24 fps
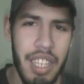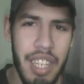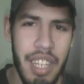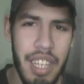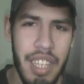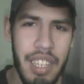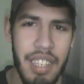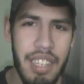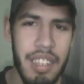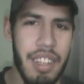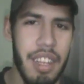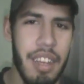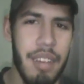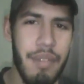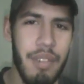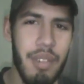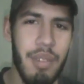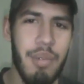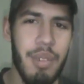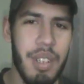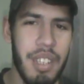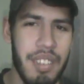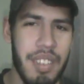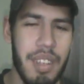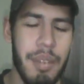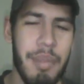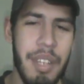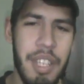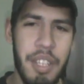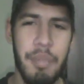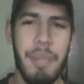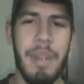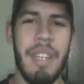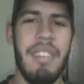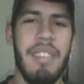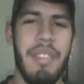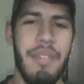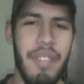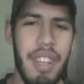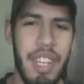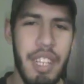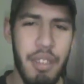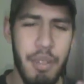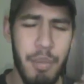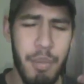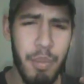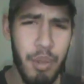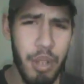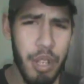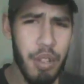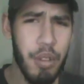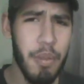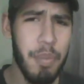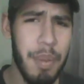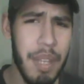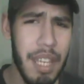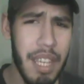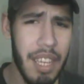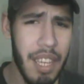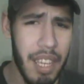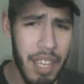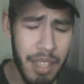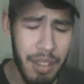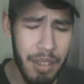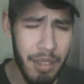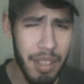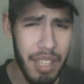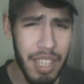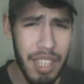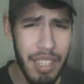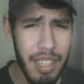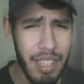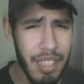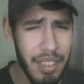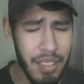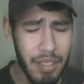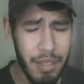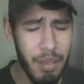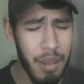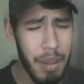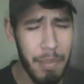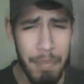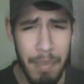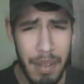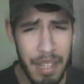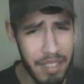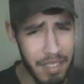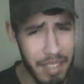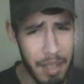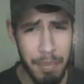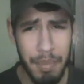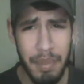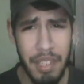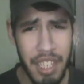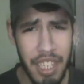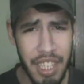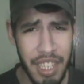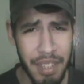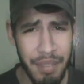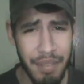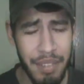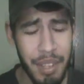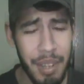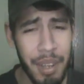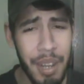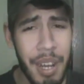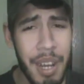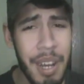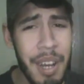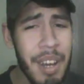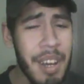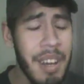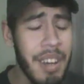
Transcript: Ele teve um orçamento para ser feito muito pequeno e isso é perceptível